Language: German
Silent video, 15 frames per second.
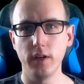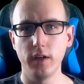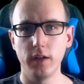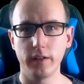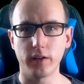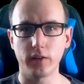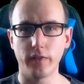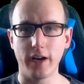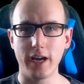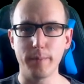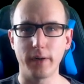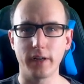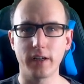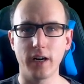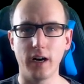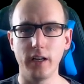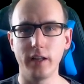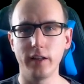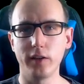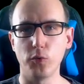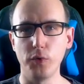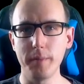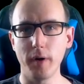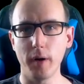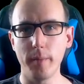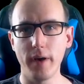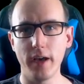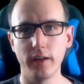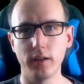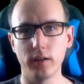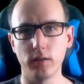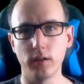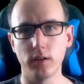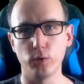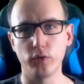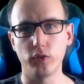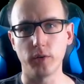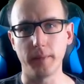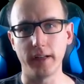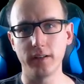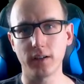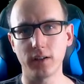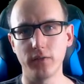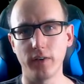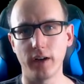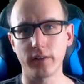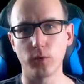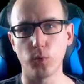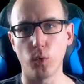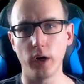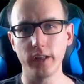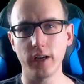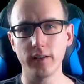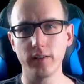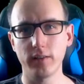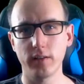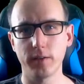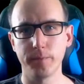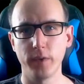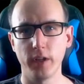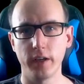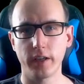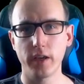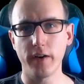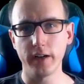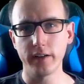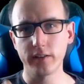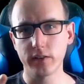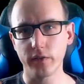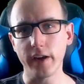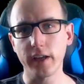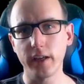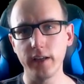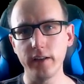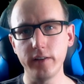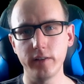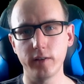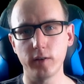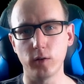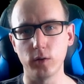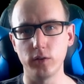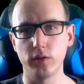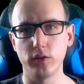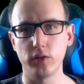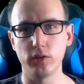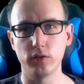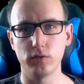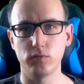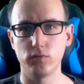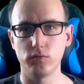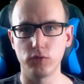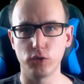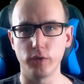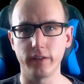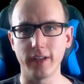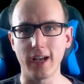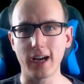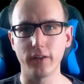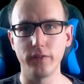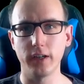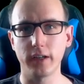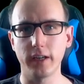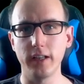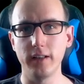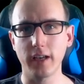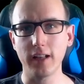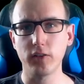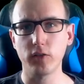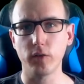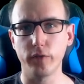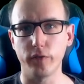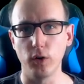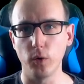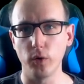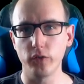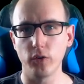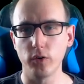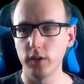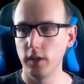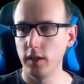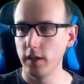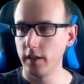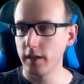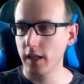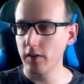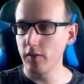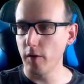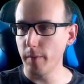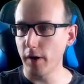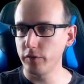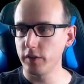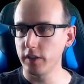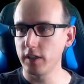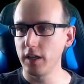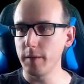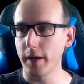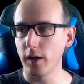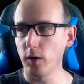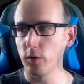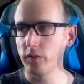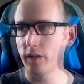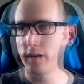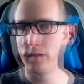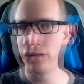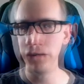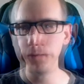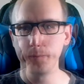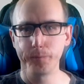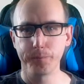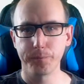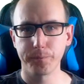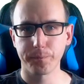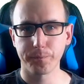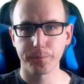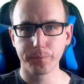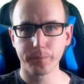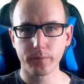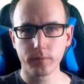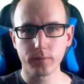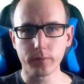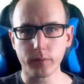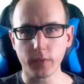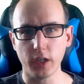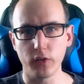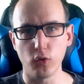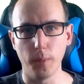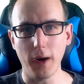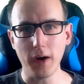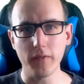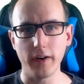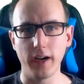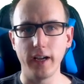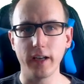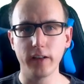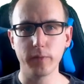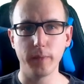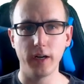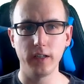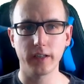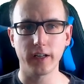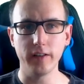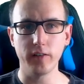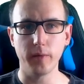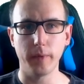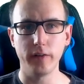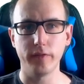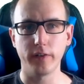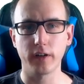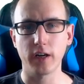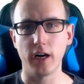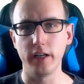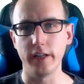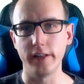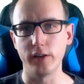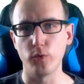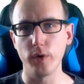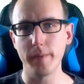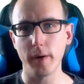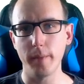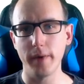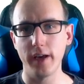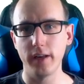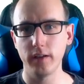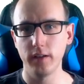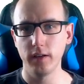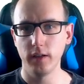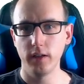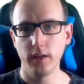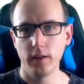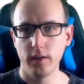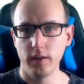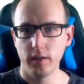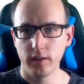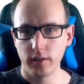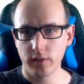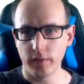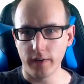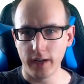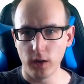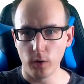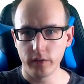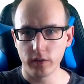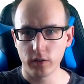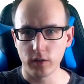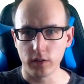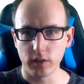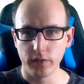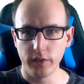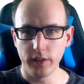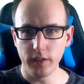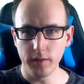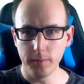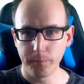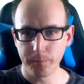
Das war einmal Kali and the Reaper Man äh, und zum anderen war es Wardust. Jeweils zwei Keys und ich würde sagen, wir gehen direkt zur Verlosung. Gehen wir mal auf die Gleam.io Seite. So, machen wir erstmal ganz am Anfang Kali and the Reaper Man. Zwei Leute können gewinnen.